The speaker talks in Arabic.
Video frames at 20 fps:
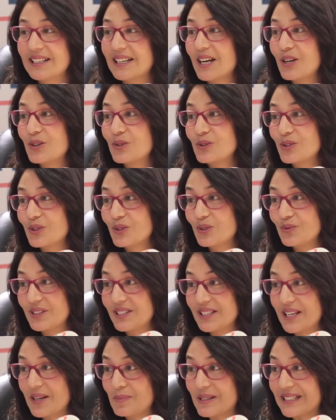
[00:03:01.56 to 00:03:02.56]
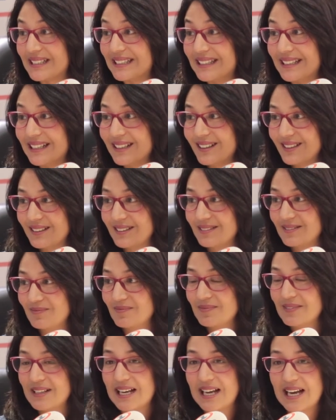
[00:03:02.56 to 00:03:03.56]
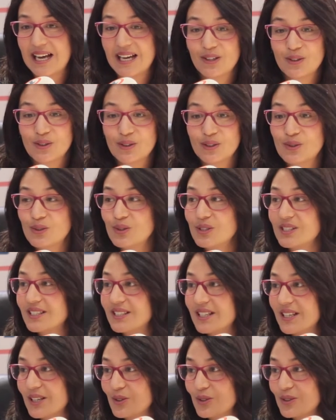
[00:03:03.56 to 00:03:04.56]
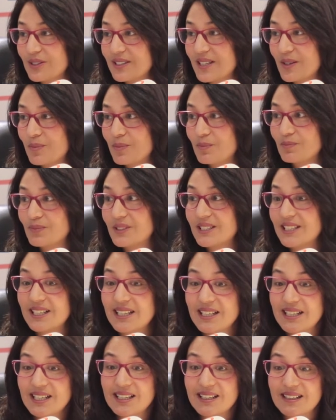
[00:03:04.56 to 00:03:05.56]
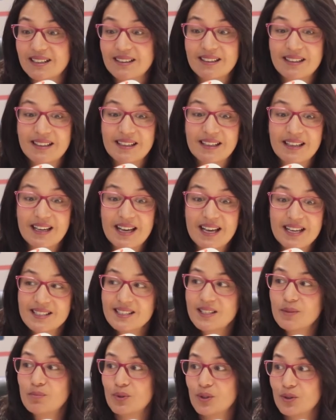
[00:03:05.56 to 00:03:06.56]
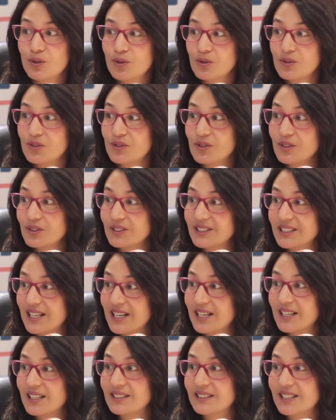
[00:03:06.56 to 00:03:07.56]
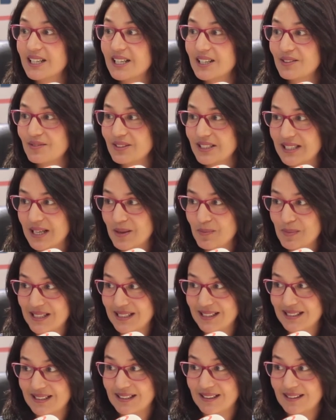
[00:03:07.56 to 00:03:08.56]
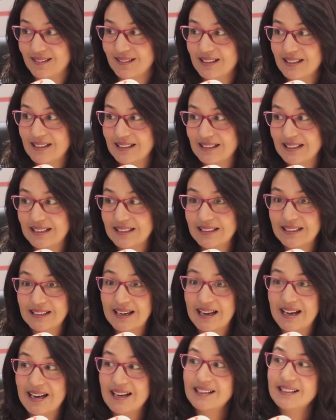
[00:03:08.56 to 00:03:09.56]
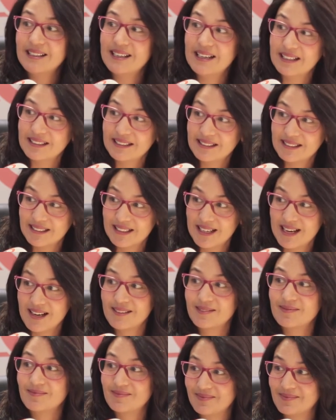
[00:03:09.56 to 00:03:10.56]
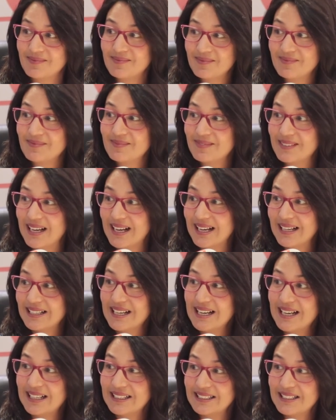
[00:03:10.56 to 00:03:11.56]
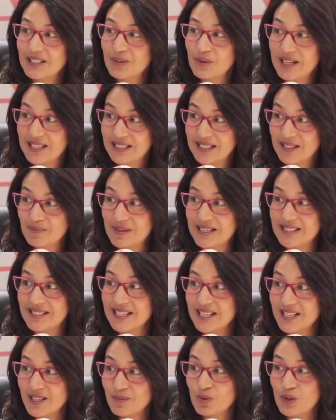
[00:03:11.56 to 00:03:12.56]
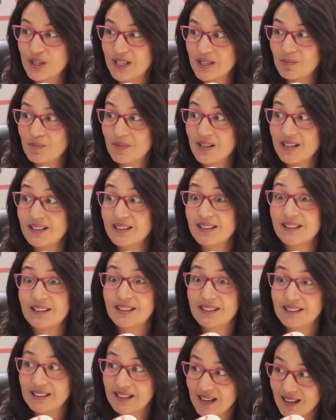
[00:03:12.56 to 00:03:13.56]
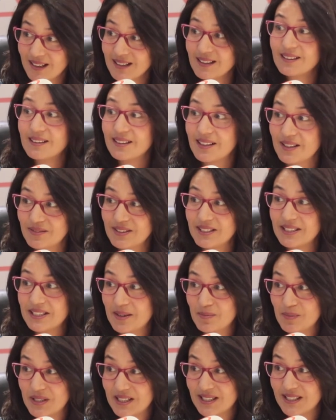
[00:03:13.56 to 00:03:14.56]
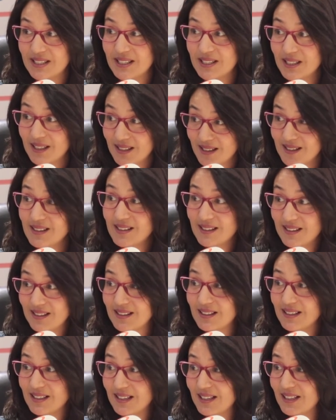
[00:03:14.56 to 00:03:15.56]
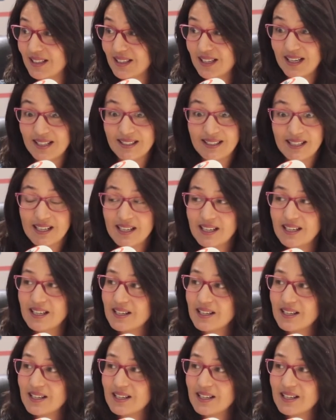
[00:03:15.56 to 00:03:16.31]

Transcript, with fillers: كارونس اون فيتامين دي الوغ الكوليسترول سي سي ان دي بريكورسور ديال ديال لا فيتامين تي يعني ها حنا حيدنا ها حنا حيدنا واحد الماده اللي مهمه اللي هي لا فيتامين تي La vitamine D